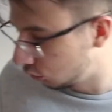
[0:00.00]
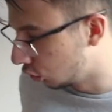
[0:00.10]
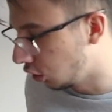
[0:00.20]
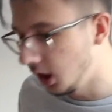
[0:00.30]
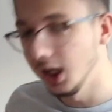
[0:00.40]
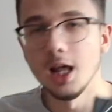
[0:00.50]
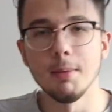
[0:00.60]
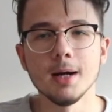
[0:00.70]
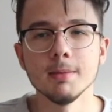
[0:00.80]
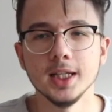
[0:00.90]

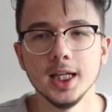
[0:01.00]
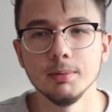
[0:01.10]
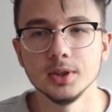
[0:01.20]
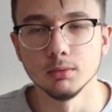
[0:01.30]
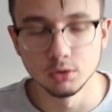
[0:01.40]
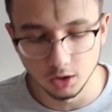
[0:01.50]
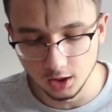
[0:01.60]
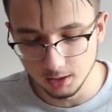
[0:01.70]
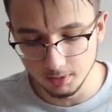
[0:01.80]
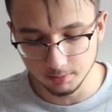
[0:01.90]
Tutorialına bakmadan yapacağım.
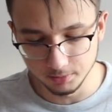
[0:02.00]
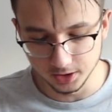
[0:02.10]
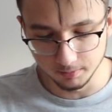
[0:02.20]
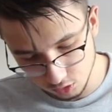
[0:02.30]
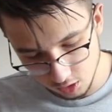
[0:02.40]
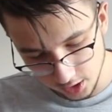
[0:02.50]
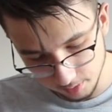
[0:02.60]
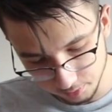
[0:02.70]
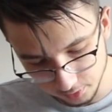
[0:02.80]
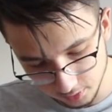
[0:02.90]
Tutorialına bakmayacağım. Şöyle
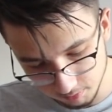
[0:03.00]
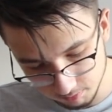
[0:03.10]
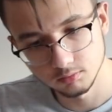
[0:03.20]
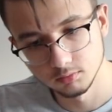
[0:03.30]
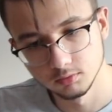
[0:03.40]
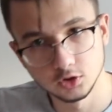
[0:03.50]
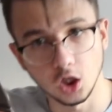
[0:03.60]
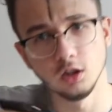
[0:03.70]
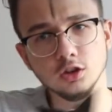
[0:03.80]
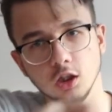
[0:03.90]
yapıyorum.
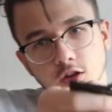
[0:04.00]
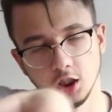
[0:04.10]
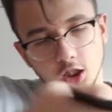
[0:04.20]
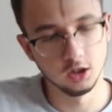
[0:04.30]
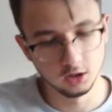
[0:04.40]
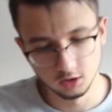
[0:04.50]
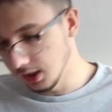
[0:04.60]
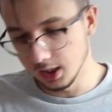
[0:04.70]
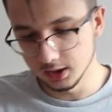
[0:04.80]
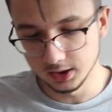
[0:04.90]
Çık çık çık.
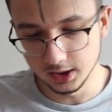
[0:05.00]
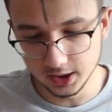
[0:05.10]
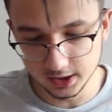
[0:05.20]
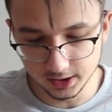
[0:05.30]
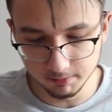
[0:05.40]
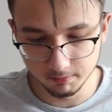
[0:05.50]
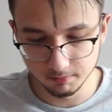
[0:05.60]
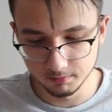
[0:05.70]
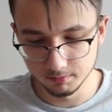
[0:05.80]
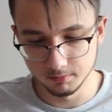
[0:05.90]
Seni keseyim.
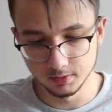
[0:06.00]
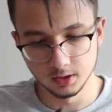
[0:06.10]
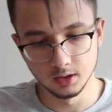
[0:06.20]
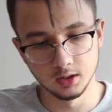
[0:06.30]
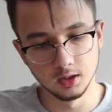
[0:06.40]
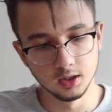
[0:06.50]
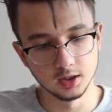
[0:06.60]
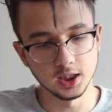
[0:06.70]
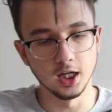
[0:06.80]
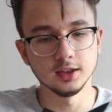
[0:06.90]

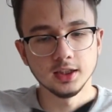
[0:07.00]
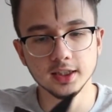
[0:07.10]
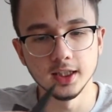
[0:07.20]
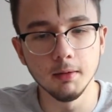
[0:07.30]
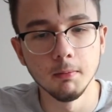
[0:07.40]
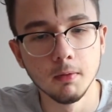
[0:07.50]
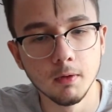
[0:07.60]
Kağıt keselim.